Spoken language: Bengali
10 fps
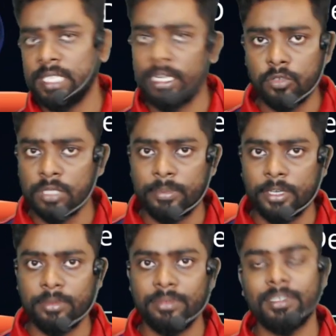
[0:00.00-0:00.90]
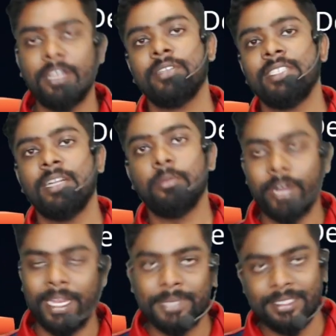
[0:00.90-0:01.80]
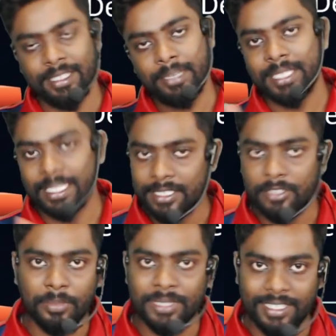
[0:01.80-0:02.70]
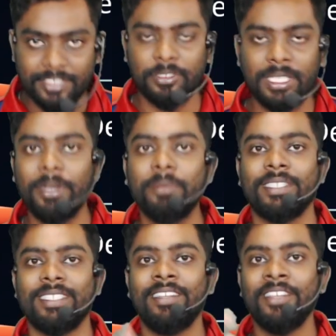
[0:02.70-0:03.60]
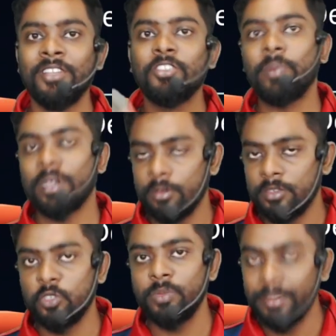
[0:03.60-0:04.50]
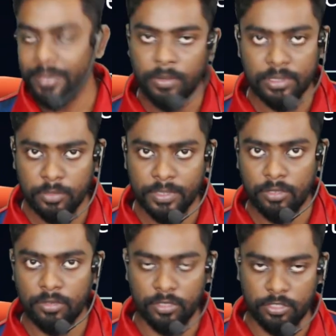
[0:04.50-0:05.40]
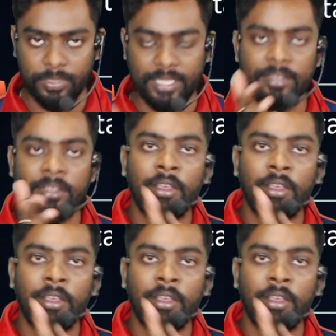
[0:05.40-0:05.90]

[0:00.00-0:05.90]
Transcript: স্টার্ট করতে পারবো কারণ কি যারা পরে অ্যাডমিশন নেবে তাদেরকে তো আমি জিজ্ঞেস করতে পারবো না যে তোমার কখন সুবিধা বা তোমার কখন অসুবিধে